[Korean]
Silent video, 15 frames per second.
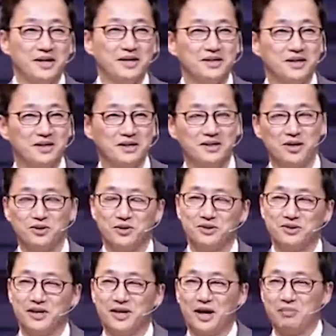얘기를 하고
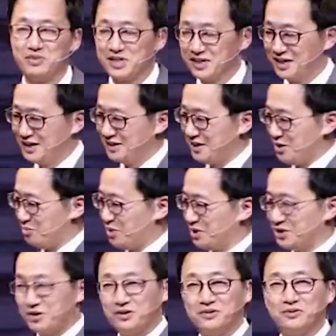있는데 갑자기 내 옆에
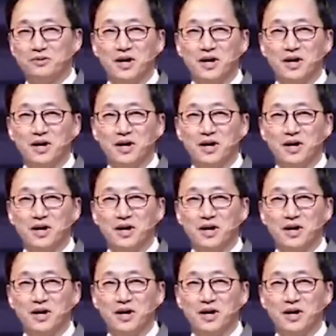있던